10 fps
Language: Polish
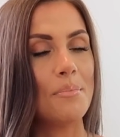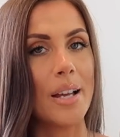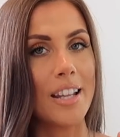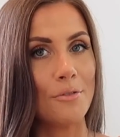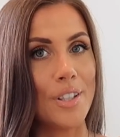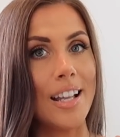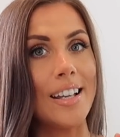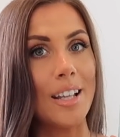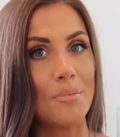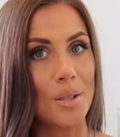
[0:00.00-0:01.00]
Medavita
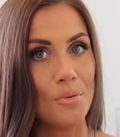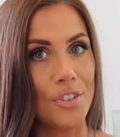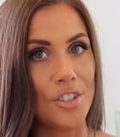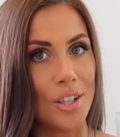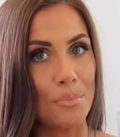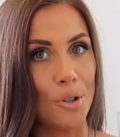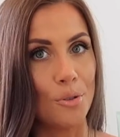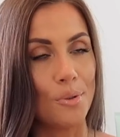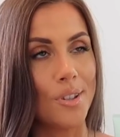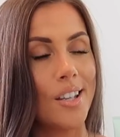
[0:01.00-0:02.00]
i tam zamówicie te
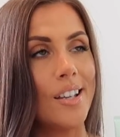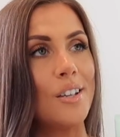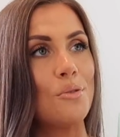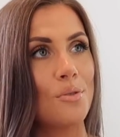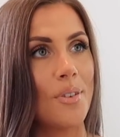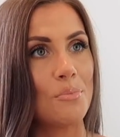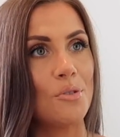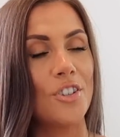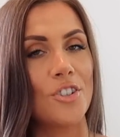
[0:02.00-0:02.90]
produkty i już Wam mówię,